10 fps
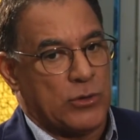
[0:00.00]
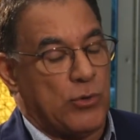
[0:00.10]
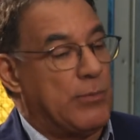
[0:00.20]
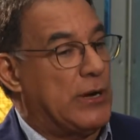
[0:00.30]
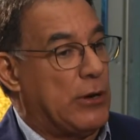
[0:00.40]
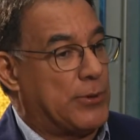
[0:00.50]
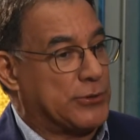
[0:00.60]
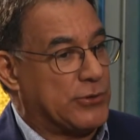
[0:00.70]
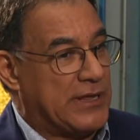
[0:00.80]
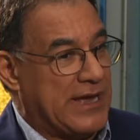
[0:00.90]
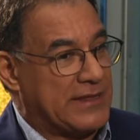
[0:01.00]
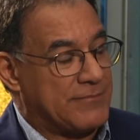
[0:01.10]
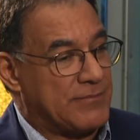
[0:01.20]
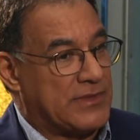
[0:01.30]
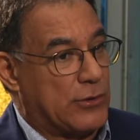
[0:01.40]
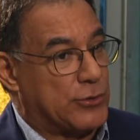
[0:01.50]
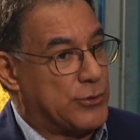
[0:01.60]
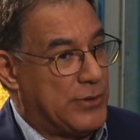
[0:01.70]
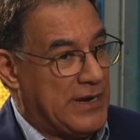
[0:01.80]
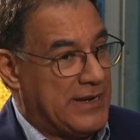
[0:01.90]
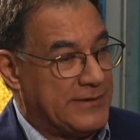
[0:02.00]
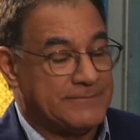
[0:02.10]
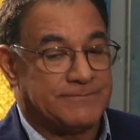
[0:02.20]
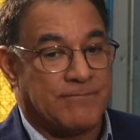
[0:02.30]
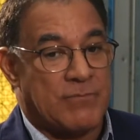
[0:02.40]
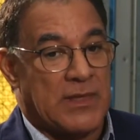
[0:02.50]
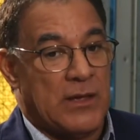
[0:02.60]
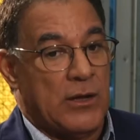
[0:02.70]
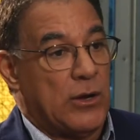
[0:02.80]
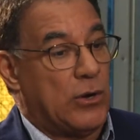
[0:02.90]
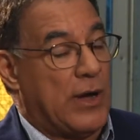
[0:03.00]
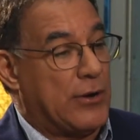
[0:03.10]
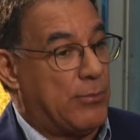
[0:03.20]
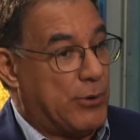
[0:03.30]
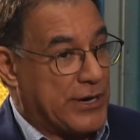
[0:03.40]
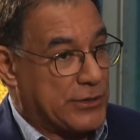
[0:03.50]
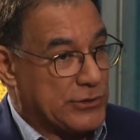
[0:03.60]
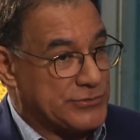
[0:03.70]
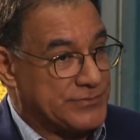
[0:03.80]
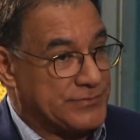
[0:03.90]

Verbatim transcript: tuvimos la oportunidad de construirle los aeropuertos